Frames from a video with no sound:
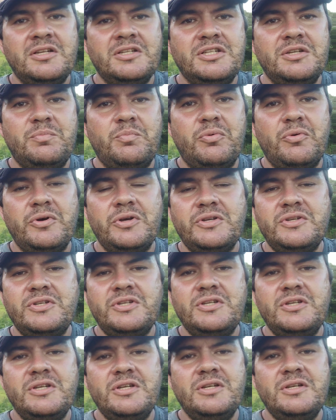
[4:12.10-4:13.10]
Depois
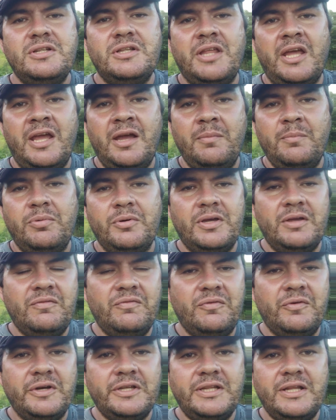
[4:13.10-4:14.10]
de tempo que
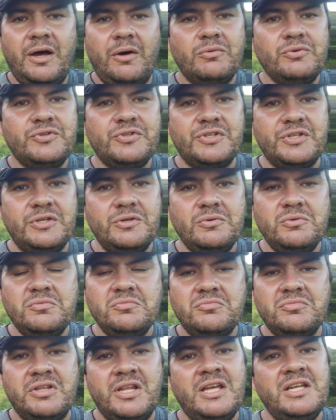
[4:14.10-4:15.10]
foi dar o cio,
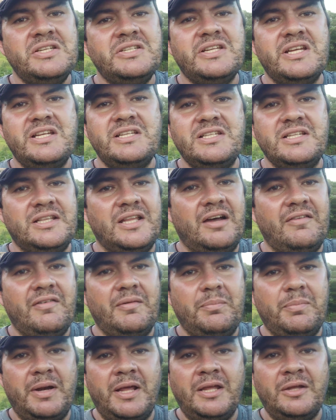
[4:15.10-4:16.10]
nem sei se
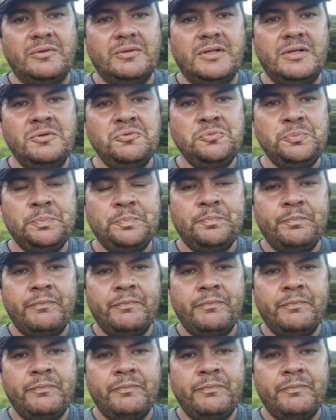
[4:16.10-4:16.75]
estava prem ou não.